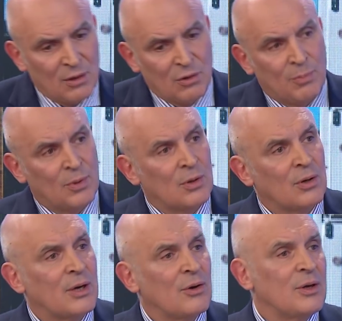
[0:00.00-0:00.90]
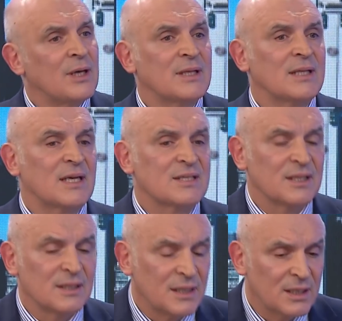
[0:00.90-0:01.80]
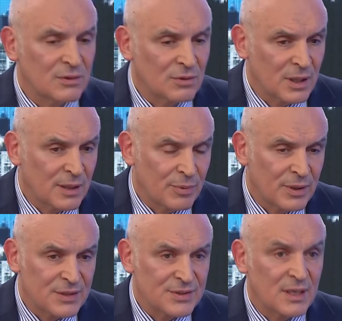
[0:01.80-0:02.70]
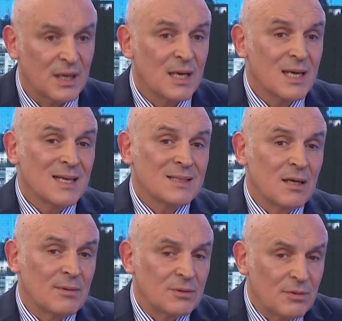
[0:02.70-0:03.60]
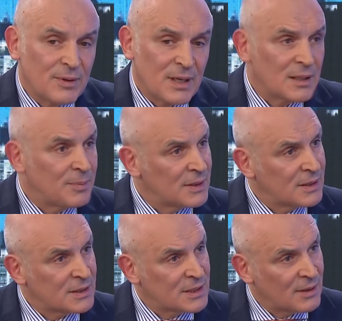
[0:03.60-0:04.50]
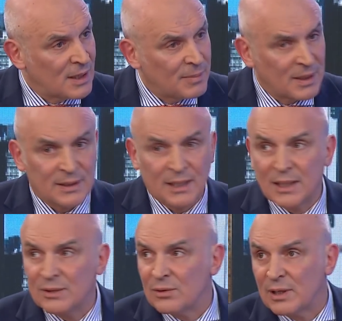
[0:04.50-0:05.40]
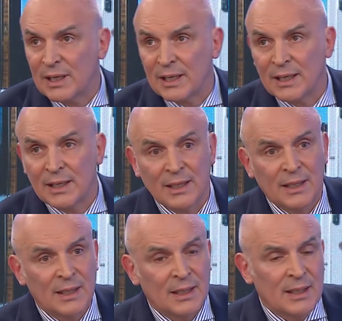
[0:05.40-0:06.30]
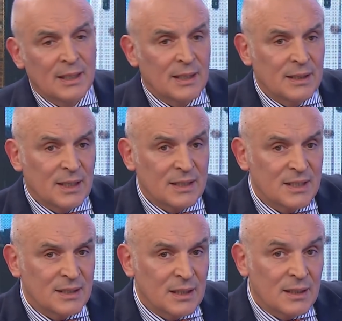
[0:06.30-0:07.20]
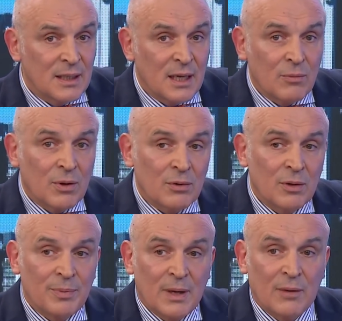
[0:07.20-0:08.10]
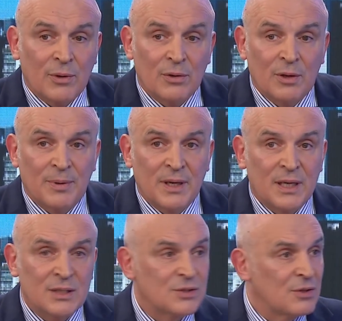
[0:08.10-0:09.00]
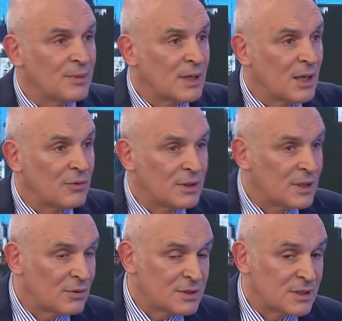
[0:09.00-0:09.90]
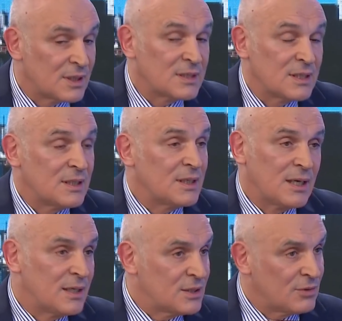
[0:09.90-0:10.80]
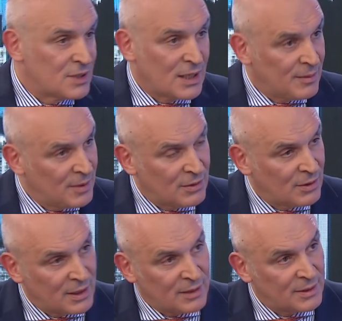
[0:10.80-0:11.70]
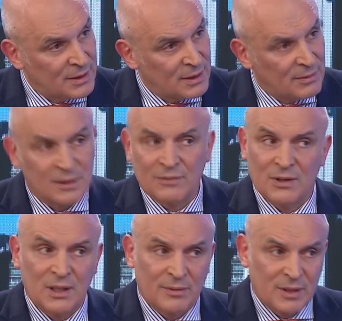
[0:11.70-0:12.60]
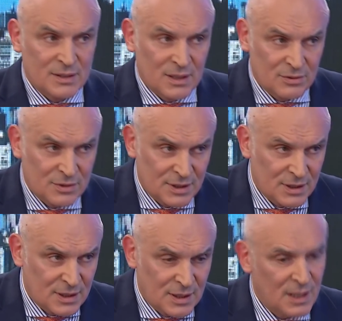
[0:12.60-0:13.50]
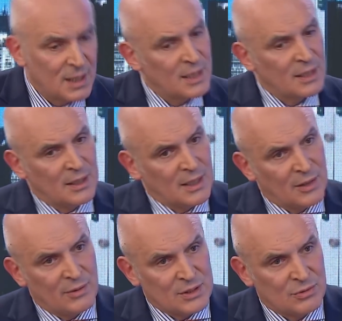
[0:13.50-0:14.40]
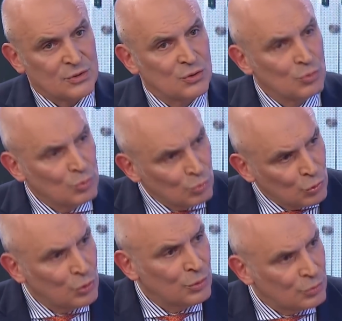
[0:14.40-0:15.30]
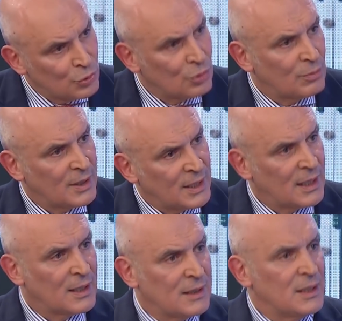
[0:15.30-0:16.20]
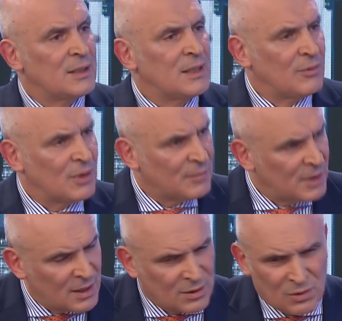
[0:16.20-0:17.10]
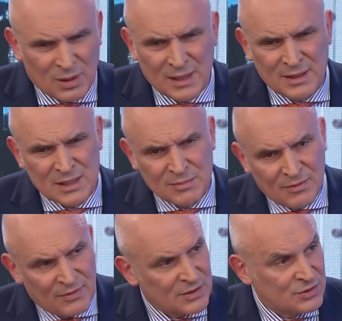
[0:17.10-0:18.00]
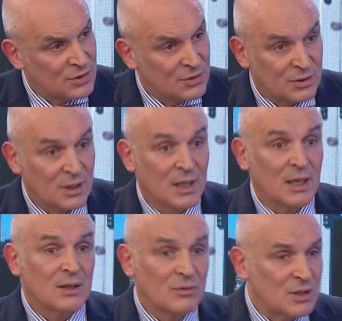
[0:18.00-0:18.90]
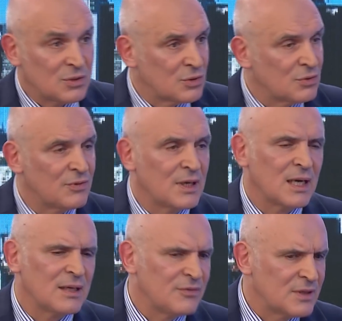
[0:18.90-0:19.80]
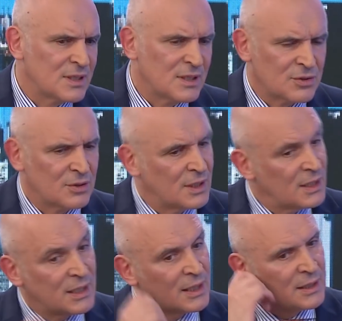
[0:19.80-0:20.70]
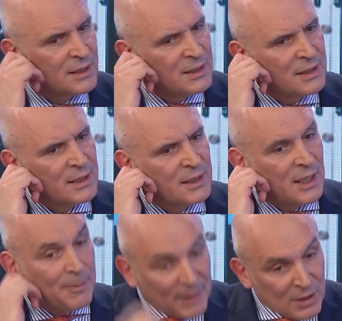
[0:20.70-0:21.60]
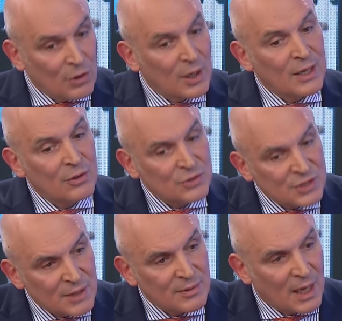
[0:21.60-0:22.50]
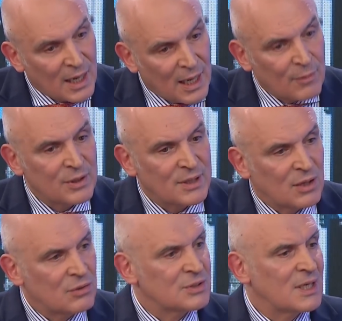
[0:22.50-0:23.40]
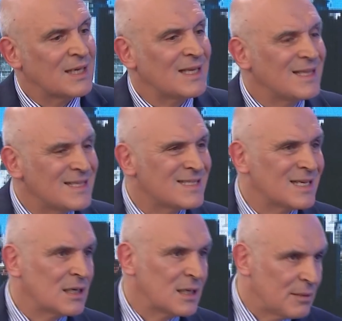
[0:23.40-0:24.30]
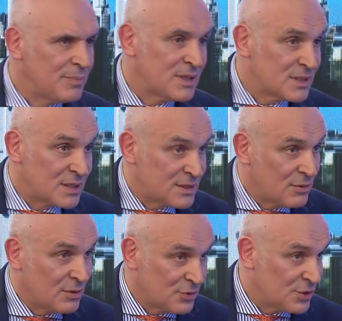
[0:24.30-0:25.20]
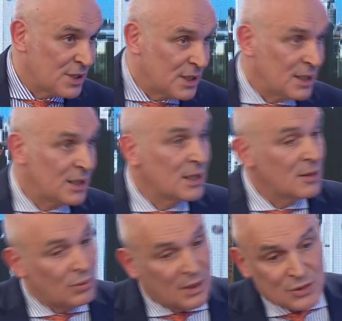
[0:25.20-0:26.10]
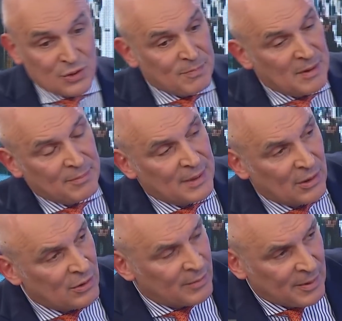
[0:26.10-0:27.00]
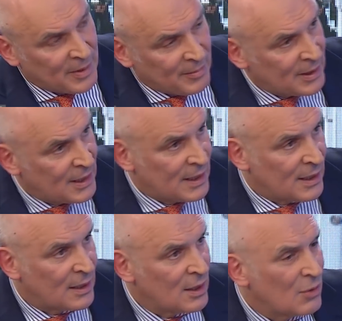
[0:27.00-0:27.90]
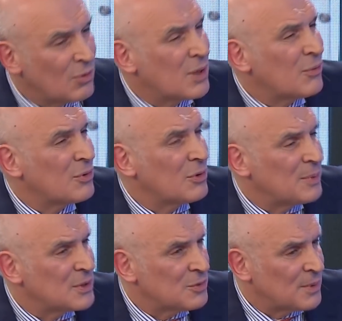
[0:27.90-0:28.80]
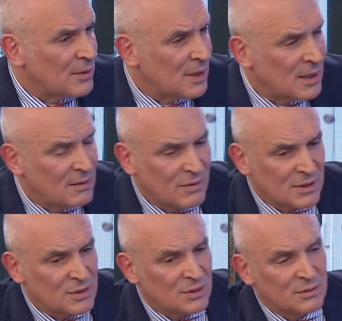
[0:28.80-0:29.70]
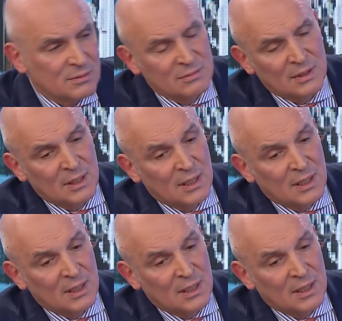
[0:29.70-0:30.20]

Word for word: él o por lo que hoy está trascendiendo que puede hacer. Si Alberto Fernández pretende llevar a la práctica esto que, que trasciende del acuerdo, acuerdo de precios, mercado interno, etcétera, etcétera, ese no es el camino, claramente. Alberto Fernández debería ser consciente que hereda una situación muy, muy complicada, de endeudamiento, de altísima inflación, de una situación fiscal difícil de sostener. Espero que no lleve a cabo estas cosas que dicen que él piensa hacer cuando llegue, porque eso es pan para hoy, hambre para mañana. Un acuerdo de precio para bajar la inflación,